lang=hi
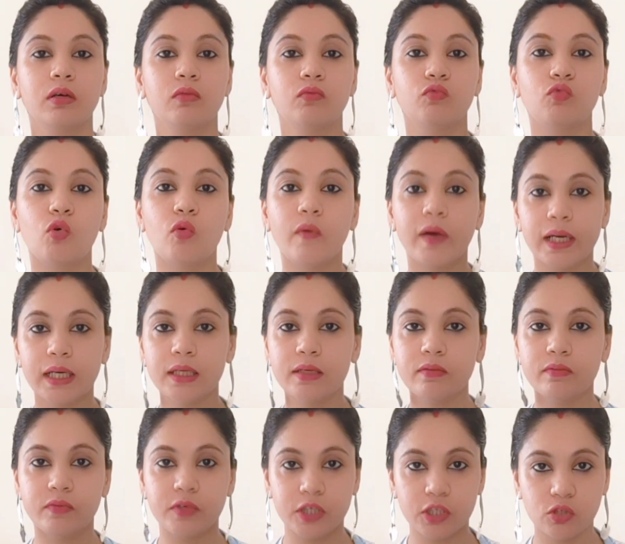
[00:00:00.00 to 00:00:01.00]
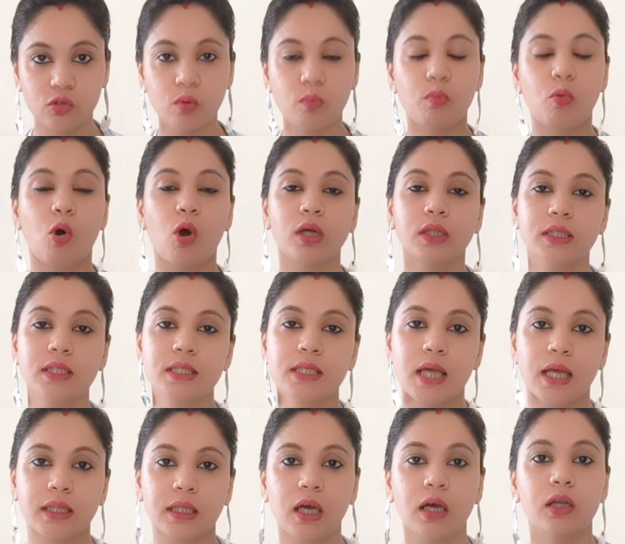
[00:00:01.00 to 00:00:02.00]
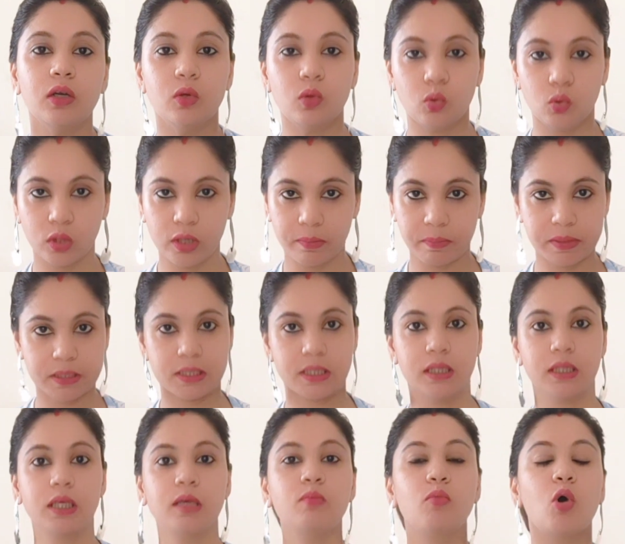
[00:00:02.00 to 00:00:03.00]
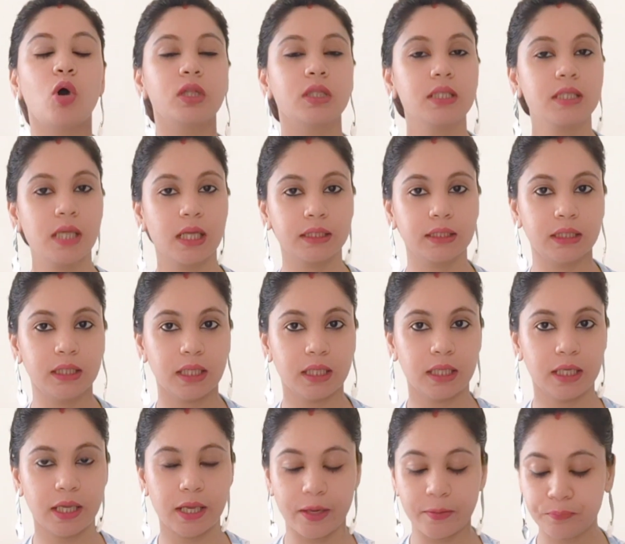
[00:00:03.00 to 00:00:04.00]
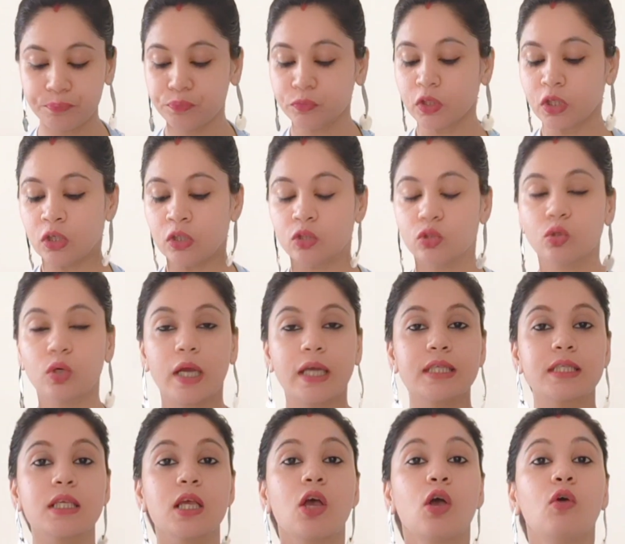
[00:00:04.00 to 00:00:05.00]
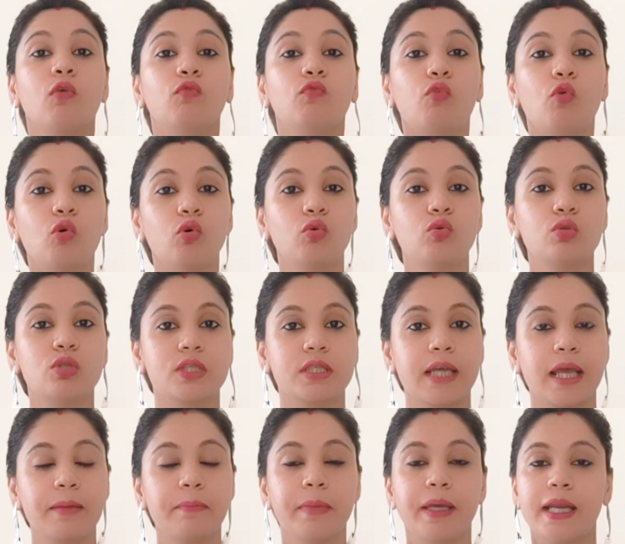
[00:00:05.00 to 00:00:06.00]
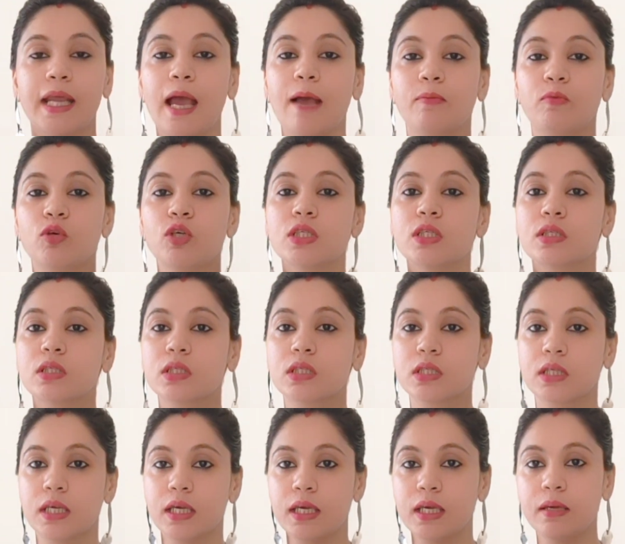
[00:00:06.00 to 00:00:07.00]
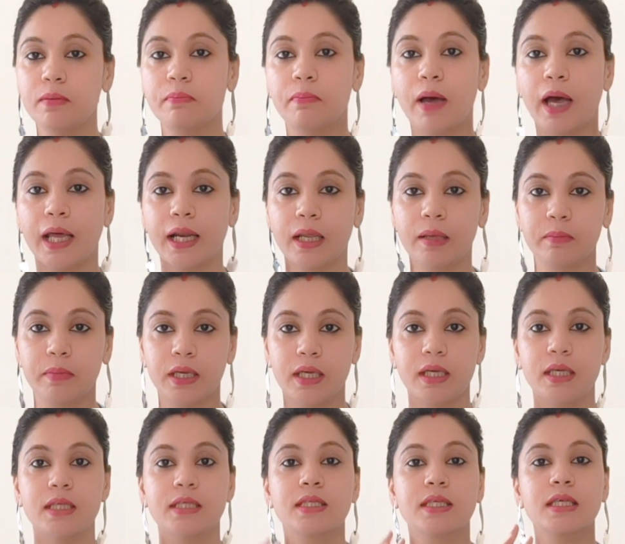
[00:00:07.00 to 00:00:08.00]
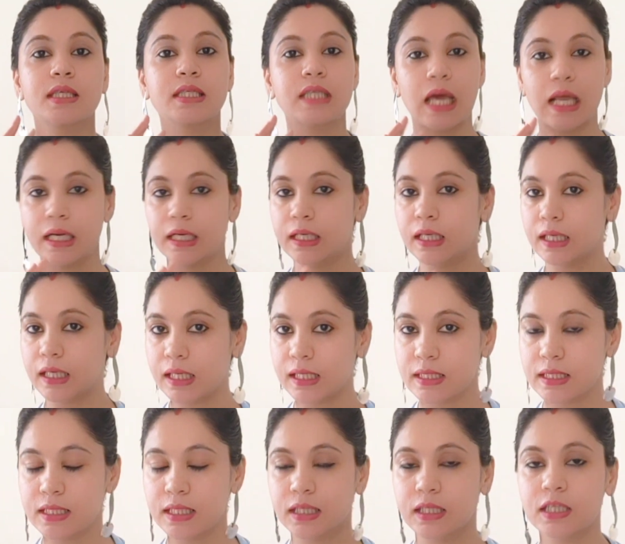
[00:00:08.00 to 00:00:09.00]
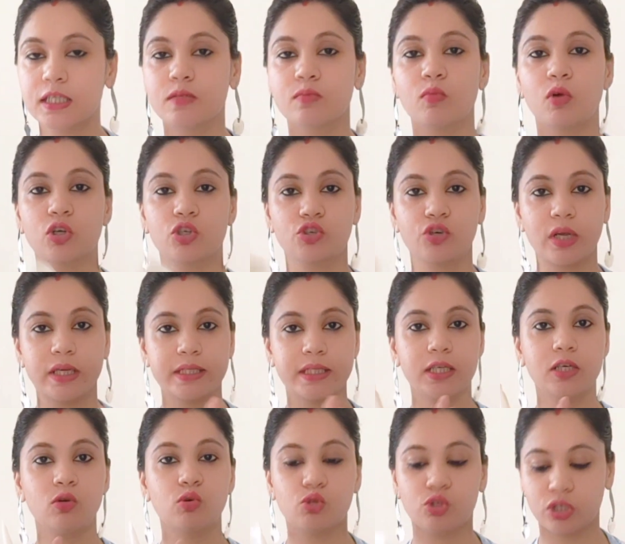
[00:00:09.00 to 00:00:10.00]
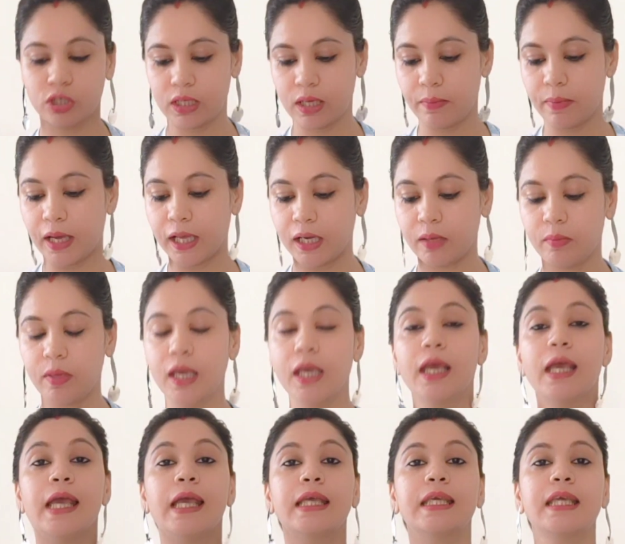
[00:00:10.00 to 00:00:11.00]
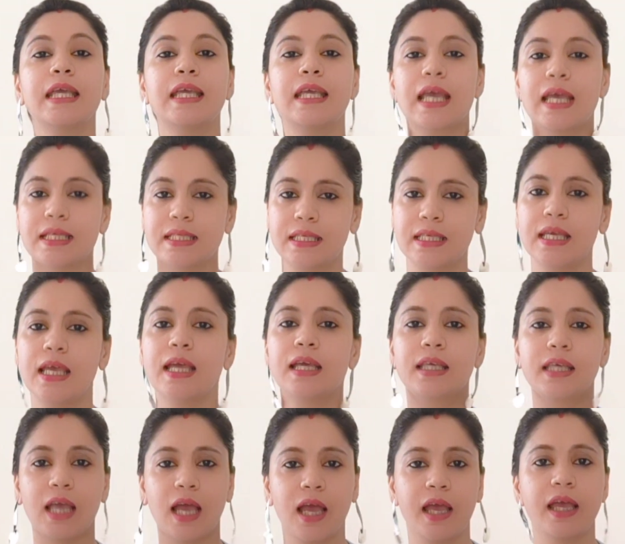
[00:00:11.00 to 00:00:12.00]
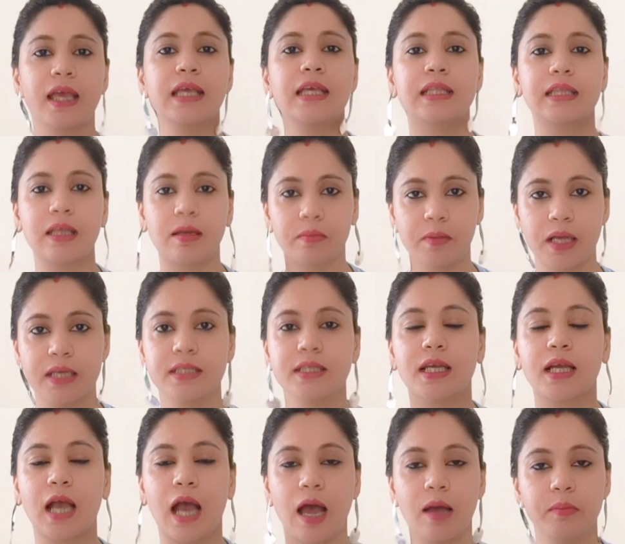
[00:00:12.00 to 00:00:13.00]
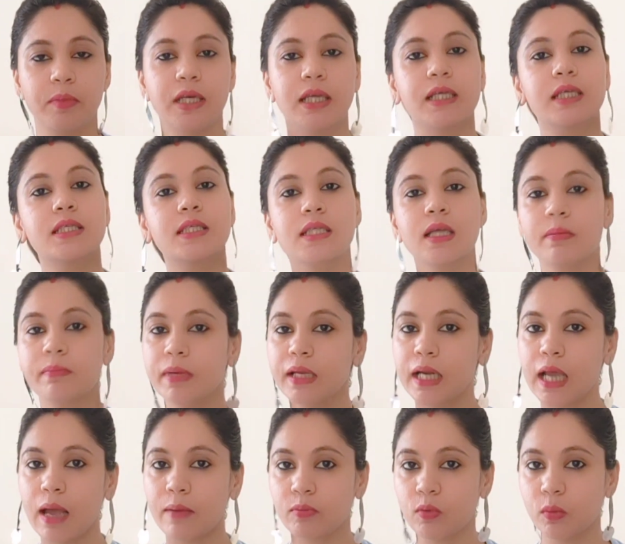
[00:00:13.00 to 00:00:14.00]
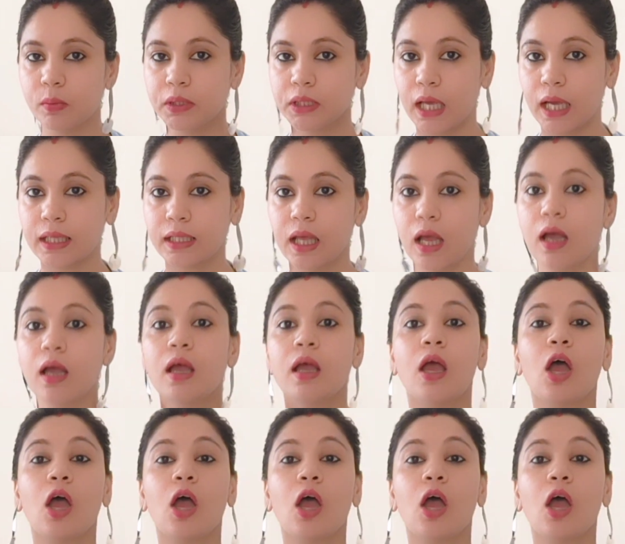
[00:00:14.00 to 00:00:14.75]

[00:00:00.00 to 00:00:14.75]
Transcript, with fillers: वो वाली वीडियो बहुत ही ज़्यादा लोगों ने पसंद की बहुत ही ज़्यादा देखी है तो गाइज़ वो उस टाइम मैंने आपको इसके बारे में इसकी सारी डिटेल्स दी थी इस मॉइस्चराइजिंग लोशन के बारे में कि ये कैसी है क्या है कितना प्राइस है कहाँ मिलेगी सब मैंने आपको बताया था